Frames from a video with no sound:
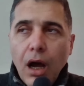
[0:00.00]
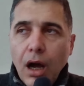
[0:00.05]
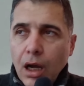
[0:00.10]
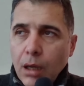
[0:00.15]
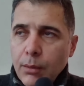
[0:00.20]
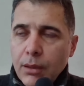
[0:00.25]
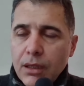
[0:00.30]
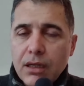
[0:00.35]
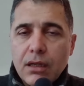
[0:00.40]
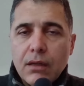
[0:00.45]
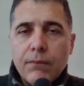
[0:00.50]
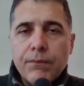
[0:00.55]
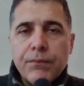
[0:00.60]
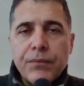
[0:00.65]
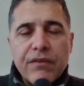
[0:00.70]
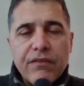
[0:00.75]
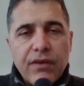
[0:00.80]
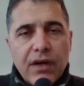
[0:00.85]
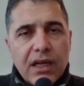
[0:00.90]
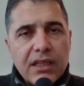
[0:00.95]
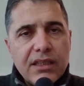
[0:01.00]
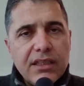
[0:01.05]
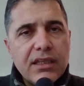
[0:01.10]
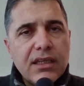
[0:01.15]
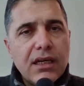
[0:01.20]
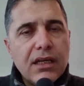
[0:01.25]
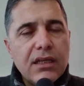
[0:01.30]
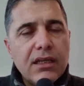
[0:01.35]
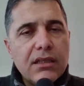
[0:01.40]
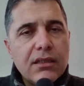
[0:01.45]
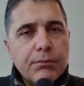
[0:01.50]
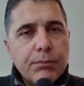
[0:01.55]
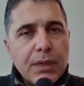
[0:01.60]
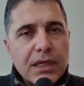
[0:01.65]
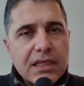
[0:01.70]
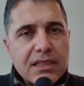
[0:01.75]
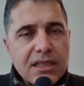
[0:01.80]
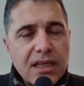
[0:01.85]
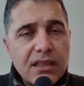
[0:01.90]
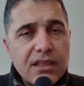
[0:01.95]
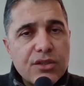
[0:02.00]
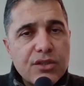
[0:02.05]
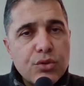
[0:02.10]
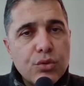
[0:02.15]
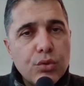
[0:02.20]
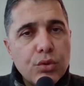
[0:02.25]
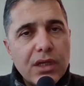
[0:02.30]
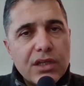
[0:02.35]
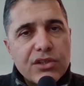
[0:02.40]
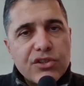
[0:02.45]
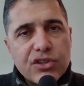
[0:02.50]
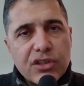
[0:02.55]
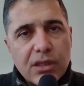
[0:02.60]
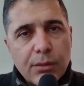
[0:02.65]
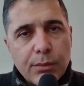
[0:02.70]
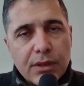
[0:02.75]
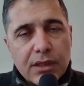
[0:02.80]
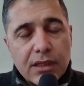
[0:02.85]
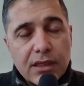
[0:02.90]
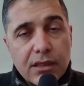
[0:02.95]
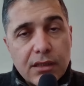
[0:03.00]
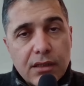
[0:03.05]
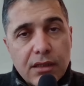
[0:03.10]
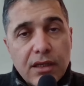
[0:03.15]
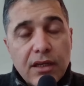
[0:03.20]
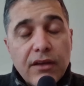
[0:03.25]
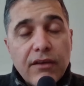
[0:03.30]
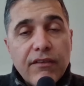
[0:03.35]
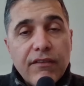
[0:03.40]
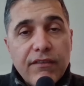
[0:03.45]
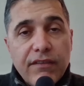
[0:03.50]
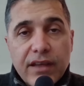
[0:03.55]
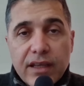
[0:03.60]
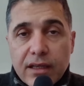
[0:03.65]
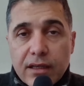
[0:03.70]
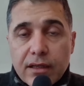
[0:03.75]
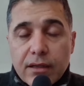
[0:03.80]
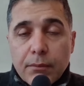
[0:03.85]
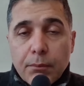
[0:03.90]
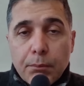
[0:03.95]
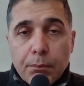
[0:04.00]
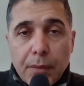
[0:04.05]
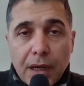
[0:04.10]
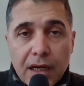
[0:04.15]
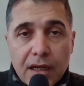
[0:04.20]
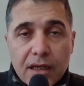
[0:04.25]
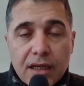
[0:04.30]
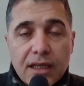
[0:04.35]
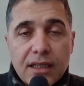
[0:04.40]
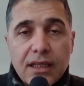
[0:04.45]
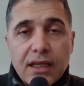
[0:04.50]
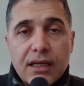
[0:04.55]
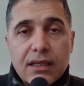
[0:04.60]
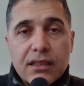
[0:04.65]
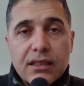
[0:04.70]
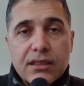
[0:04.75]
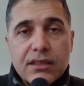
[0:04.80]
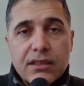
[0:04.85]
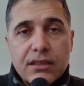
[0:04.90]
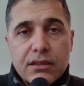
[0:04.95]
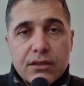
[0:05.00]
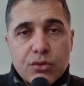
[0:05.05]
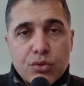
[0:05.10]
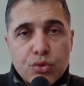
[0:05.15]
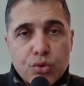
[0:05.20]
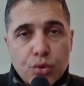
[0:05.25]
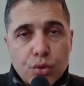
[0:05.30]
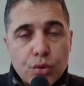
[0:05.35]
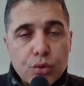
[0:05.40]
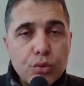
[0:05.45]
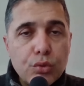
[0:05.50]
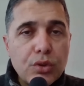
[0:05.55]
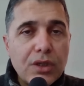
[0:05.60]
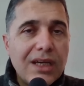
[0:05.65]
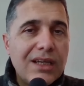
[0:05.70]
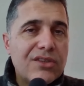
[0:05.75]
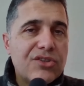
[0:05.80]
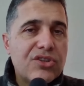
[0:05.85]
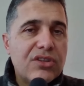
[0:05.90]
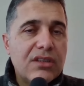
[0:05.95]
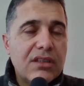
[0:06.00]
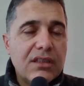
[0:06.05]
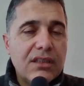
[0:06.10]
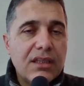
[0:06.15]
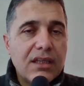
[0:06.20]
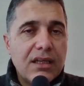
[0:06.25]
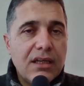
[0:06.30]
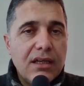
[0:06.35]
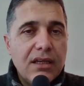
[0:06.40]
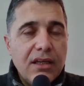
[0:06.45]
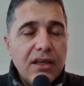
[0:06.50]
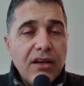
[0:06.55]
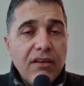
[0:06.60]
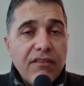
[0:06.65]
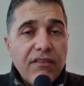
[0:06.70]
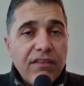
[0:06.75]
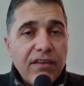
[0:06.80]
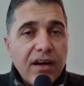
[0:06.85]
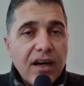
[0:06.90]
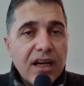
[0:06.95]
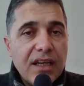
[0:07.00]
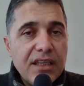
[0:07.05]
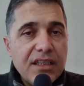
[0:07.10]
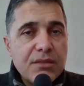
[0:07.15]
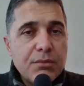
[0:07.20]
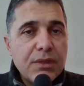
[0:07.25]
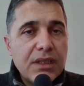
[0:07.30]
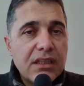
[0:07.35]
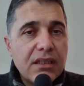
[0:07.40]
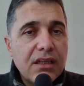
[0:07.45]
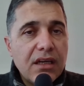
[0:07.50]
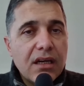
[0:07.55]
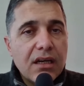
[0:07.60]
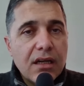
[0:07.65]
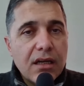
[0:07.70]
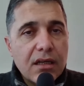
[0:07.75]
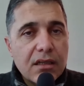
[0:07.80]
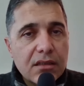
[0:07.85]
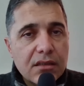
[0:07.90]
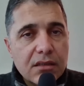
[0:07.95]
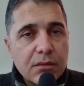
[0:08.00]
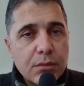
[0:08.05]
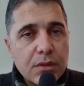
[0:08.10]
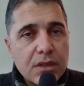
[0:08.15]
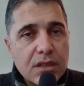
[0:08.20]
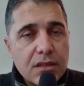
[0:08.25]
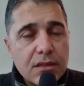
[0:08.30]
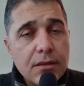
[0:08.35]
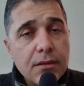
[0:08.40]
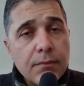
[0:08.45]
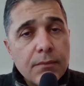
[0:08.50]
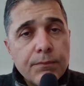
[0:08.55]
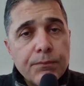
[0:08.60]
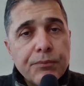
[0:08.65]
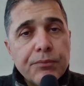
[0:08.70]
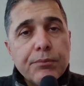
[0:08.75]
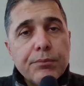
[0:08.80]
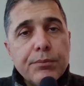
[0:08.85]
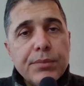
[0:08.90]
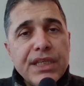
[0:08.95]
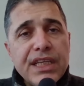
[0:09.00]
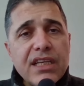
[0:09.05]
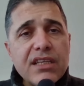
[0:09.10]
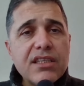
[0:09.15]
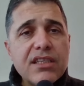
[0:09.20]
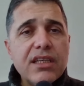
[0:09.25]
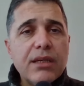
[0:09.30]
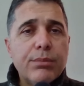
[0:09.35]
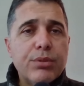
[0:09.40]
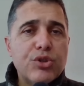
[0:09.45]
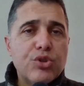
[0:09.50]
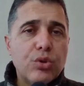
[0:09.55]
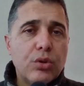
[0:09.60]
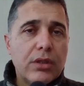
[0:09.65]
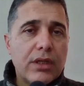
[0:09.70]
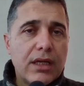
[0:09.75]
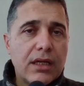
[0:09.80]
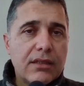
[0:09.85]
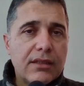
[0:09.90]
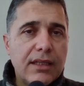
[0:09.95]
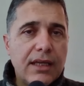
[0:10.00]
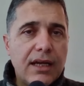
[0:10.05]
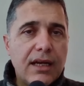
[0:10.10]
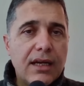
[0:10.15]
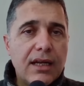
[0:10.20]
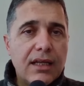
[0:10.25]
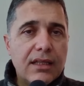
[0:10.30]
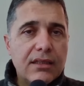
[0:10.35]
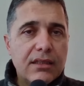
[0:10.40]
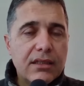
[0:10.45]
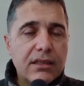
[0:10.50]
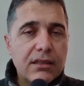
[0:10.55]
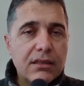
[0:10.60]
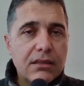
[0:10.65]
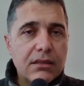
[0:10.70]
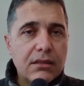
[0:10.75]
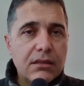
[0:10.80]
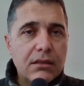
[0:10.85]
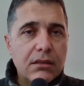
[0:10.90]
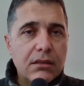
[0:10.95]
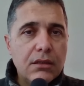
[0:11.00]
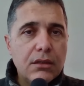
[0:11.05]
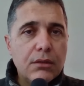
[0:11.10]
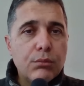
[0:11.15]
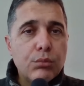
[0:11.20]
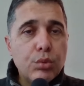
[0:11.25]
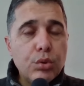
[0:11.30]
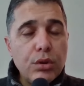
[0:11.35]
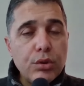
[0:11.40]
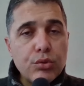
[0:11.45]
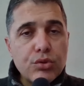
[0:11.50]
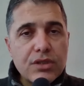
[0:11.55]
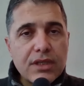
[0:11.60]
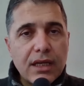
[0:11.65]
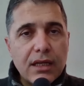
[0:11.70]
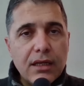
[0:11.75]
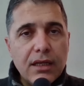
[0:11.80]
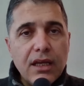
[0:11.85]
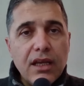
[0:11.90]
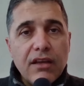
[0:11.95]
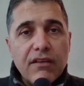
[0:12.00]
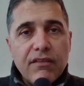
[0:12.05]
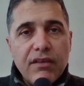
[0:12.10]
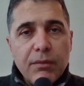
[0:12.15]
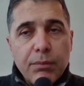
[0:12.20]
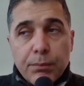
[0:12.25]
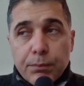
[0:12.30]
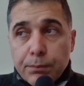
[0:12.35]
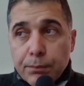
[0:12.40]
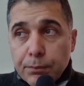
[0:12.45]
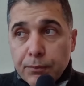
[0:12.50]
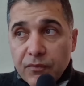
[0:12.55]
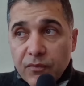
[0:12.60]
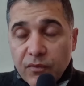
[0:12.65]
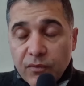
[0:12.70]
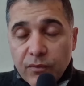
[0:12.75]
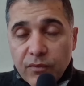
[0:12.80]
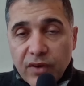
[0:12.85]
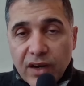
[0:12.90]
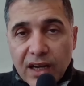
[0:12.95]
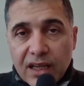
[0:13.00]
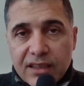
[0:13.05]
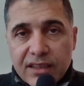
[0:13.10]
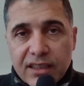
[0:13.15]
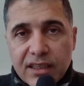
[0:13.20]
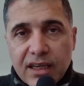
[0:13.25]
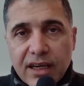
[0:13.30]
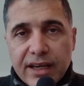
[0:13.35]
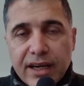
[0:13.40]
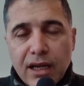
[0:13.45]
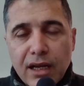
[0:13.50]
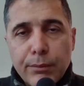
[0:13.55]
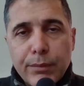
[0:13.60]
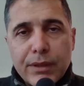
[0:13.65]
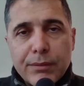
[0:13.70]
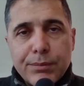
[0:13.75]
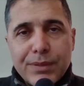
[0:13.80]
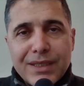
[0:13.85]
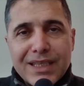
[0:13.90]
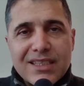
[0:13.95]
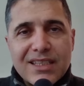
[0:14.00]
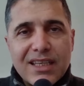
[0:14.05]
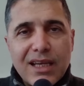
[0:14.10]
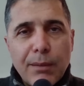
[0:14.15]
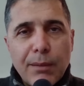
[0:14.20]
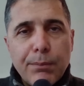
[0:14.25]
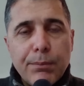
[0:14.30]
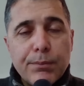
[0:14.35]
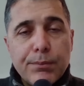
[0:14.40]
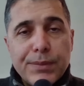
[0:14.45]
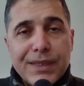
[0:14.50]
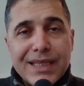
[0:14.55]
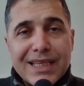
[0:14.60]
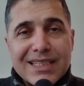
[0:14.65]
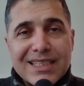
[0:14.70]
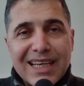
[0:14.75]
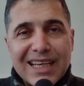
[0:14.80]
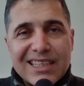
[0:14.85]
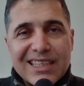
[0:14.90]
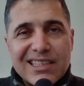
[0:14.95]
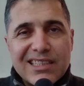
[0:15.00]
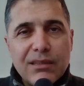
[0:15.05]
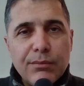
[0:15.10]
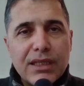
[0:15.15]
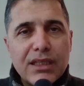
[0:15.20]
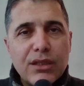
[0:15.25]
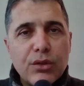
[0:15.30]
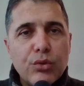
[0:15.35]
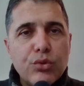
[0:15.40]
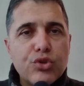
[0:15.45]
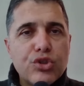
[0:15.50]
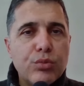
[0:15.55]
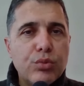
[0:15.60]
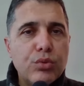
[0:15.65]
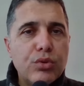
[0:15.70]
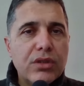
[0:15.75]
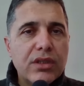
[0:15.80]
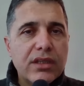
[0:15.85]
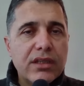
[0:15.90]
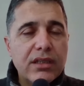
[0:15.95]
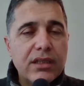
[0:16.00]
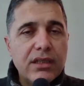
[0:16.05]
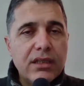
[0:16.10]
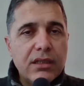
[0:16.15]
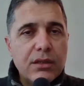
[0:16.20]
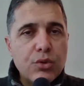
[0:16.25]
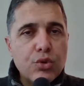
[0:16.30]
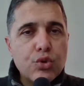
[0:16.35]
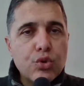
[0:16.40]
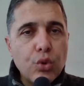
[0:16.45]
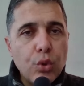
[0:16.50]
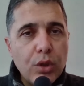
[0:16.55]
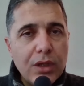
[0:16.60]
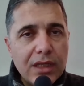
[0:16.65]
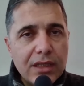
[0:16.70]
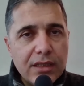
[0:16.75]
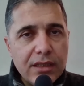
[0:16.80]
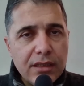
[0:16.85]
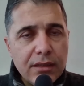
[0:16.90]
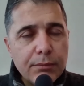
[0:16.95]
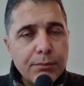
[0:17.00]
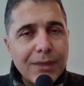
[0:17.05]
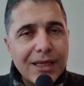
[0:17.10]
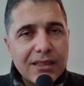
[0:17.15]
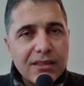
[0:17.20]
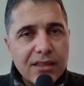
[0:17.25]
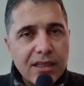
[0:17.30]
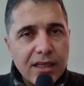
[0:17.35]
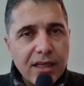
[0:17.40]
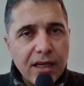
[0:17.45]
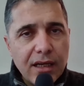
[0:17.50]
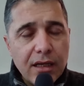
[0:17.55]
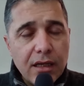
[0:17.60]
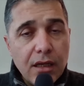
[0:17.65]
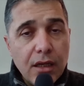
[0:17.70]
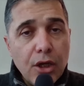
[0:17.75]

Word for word: Ama Fatih Karahan'ın pazartesi günkü açıklamaları ve bankalardaki zorunlu karşılıklara faiz miktarını arttırması piyasa yapıcı olarak değerlendirildi. Bu da güzel. Ve Fatih Karahan Bey piyasa yap piyasa açılmadan önce bunları söyledi medyaya.